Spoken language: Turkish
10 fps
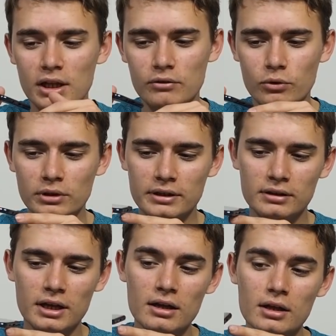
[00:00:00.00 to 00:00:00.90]

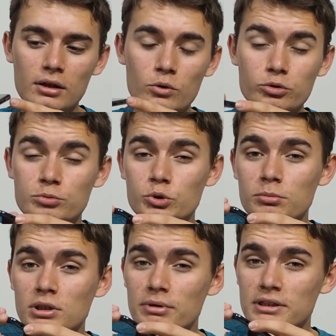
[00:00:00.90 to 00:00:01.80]
telefonlarında
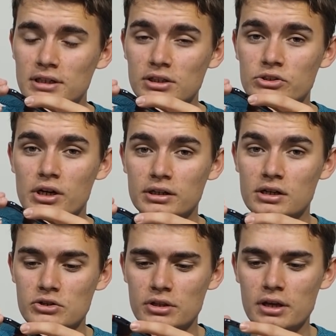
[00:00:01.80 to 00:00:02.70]
3.5 mm'lik jack
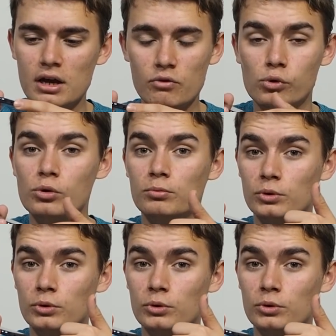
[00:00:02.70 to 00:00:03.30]
girişine yer veriyor.